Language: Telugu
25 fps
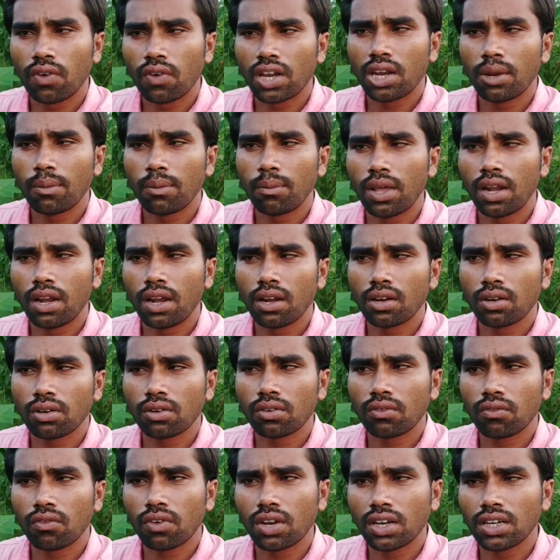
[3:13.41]
వన్ ఎంఎల్
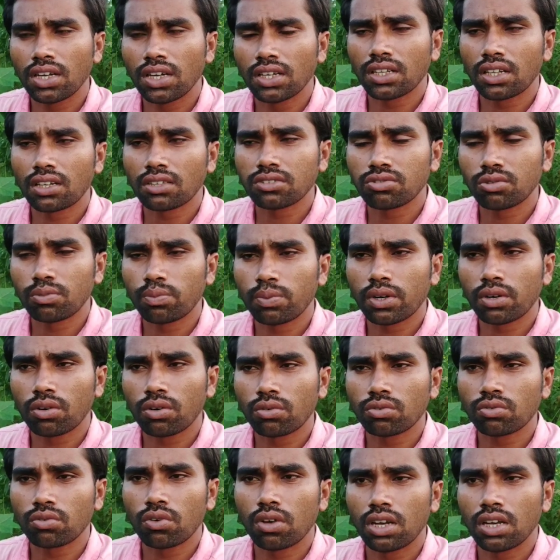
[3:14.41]
వన్ లీటర్ చొప్పున
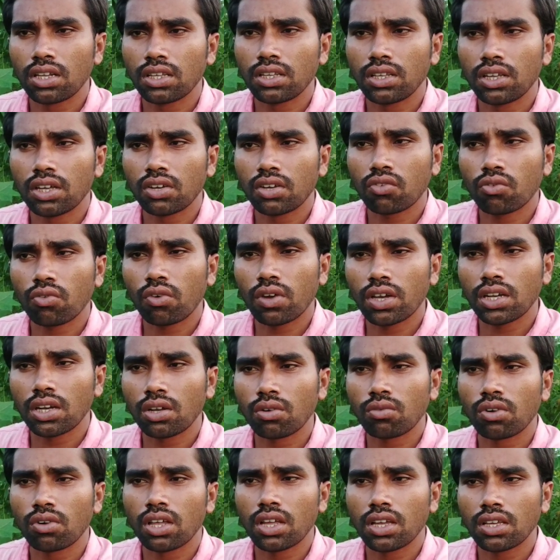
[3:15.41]
కొట్టుకోవాలి ఎక్కువైనా
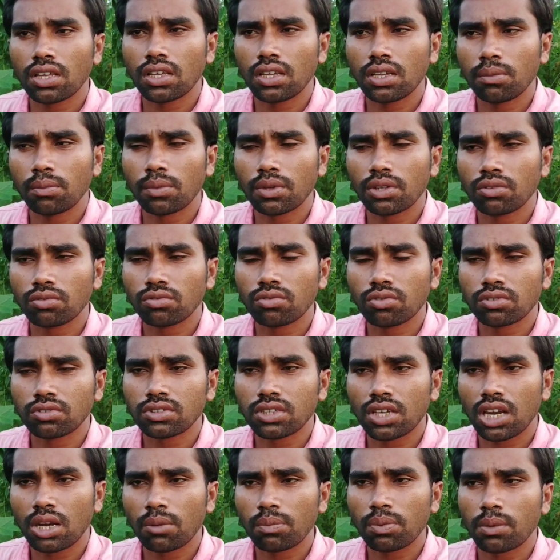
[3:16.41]
కూడా ఈ మందుతో
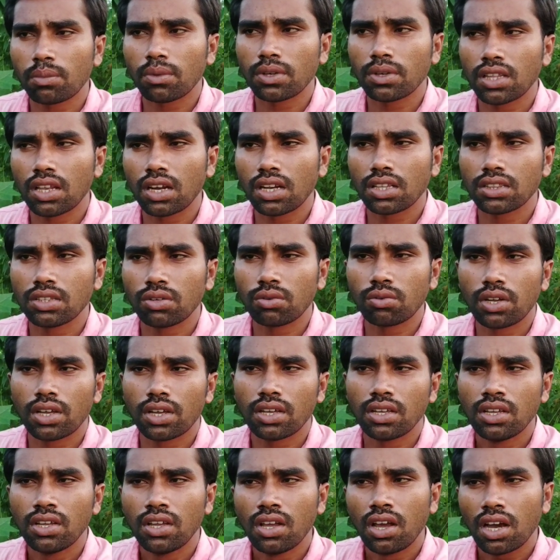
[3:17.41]
చాలా ప్రమాదాలు అయితే
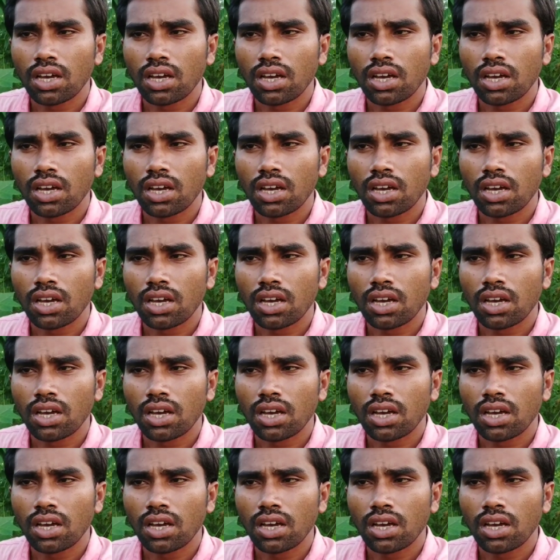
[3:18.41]
ఉన్నాయి